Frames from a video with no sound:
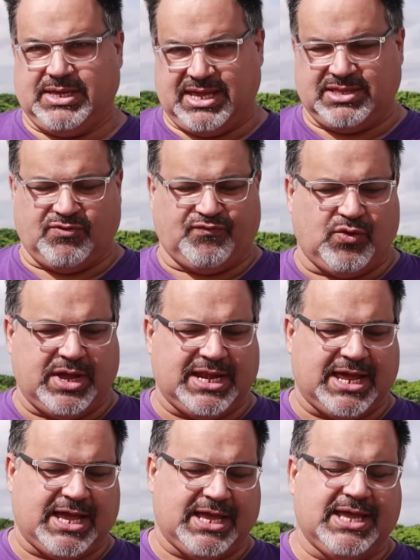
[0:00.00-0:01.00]
esto fue
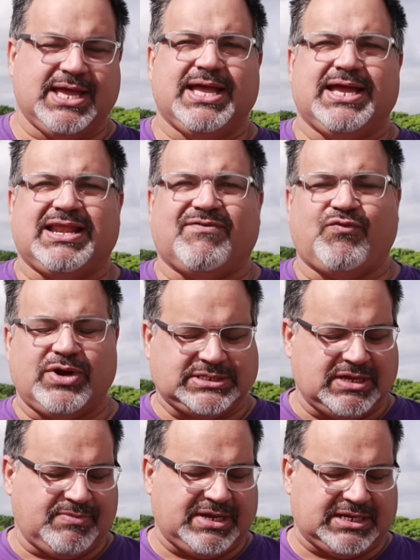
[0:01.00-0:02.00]
la,
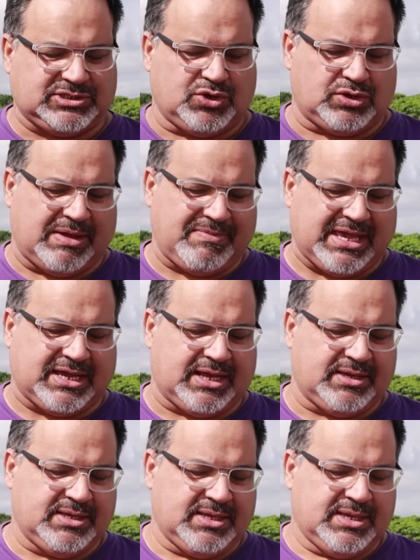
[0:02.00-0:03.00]
Fuerza de Inmigración, la
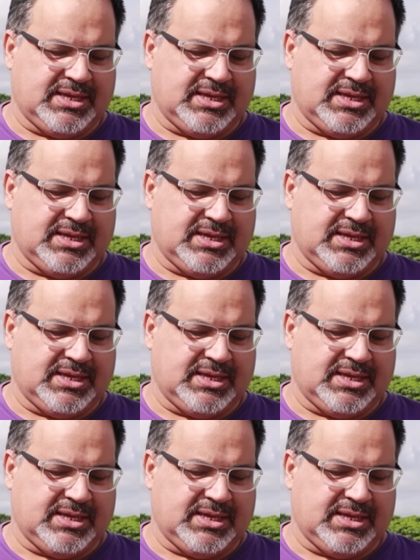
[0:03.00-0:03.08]
Migra,